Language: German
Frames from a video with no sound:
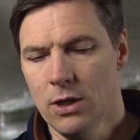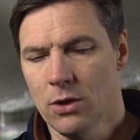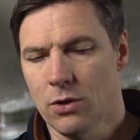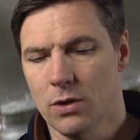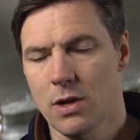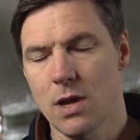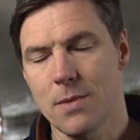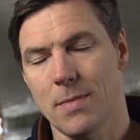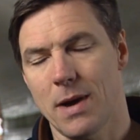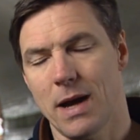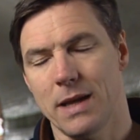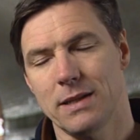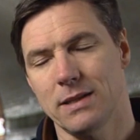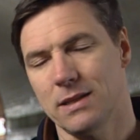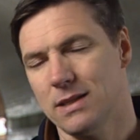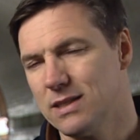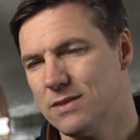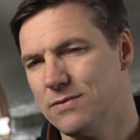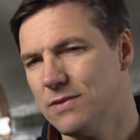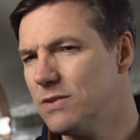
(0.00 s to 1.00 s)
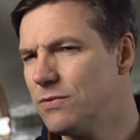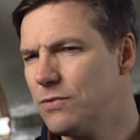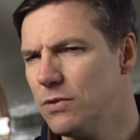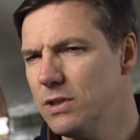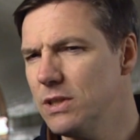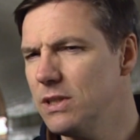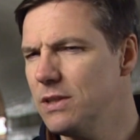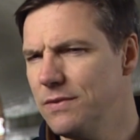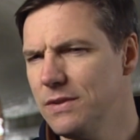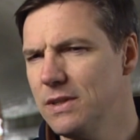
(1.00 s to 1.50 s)
Und er meinte, das wird wohl
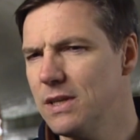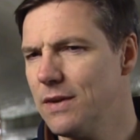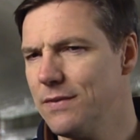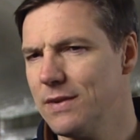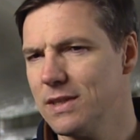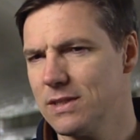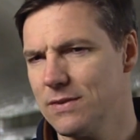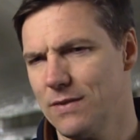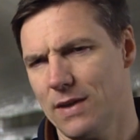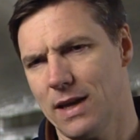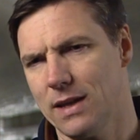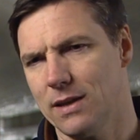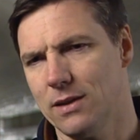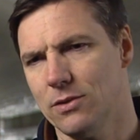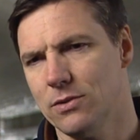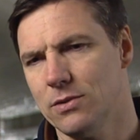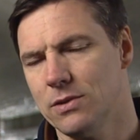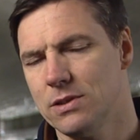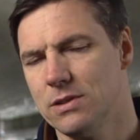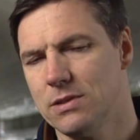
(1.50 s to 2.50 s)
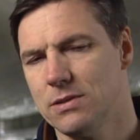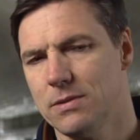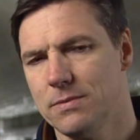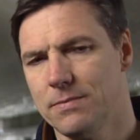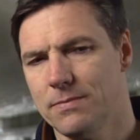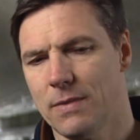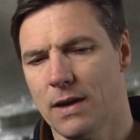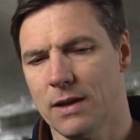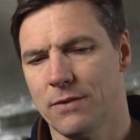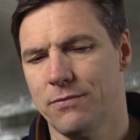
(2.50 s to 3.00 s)
nie wieder was werden und
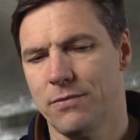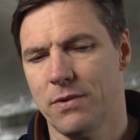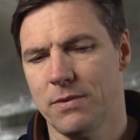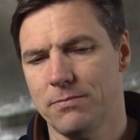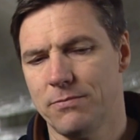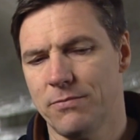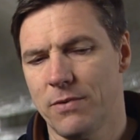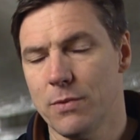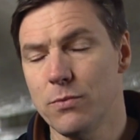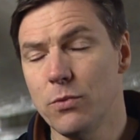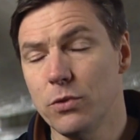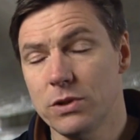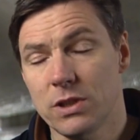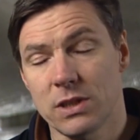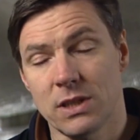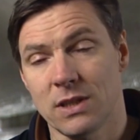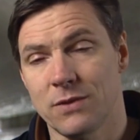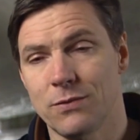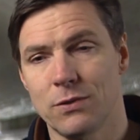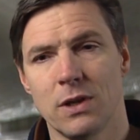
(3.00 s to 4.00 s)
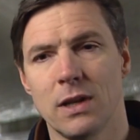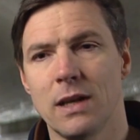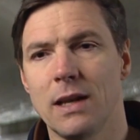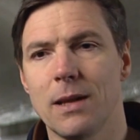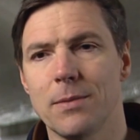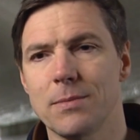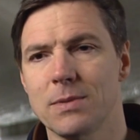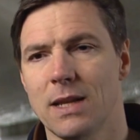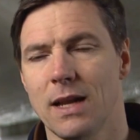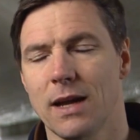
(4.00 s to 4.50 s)
hat vermutet, ich würde ein
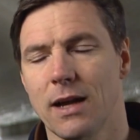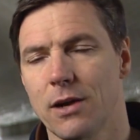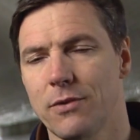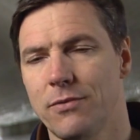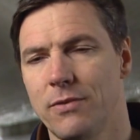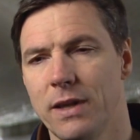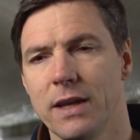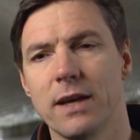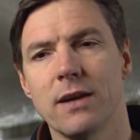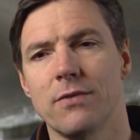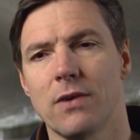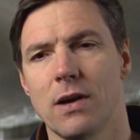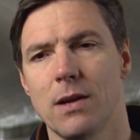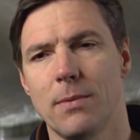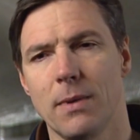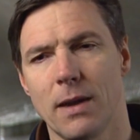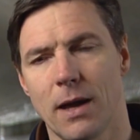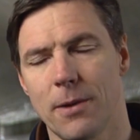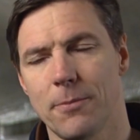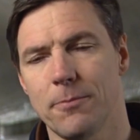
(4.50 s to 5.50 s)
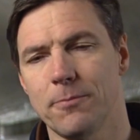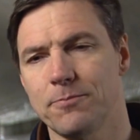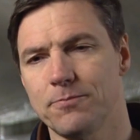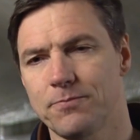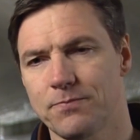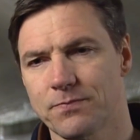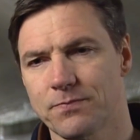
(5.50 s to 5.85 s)
lebenslanger Pflegefall bleiben.